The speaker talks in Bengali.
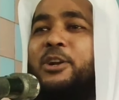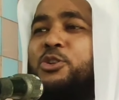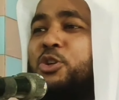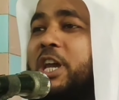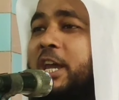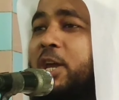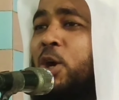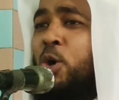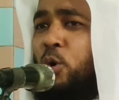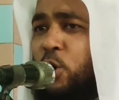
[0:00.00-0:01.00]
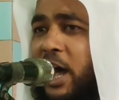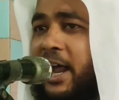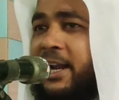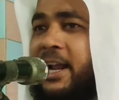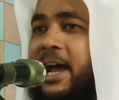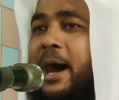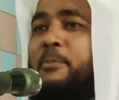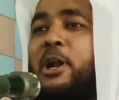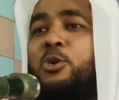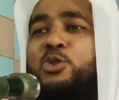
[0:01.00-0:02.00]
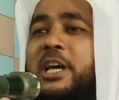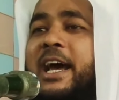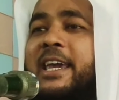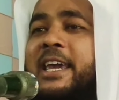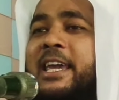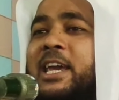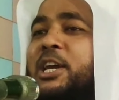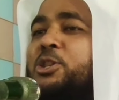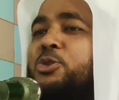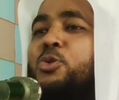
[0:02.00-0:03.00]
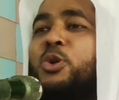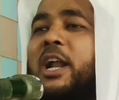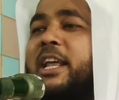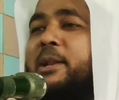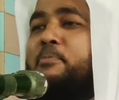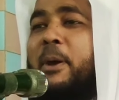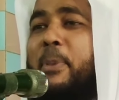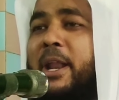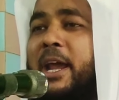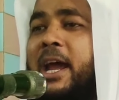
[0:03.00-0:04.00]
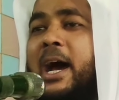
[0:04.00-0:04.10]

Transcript: আর একটা হচ্ছে কি কোরআন আমরা রোজা রাখি কিন্তু কোরআনের ব্যাপারে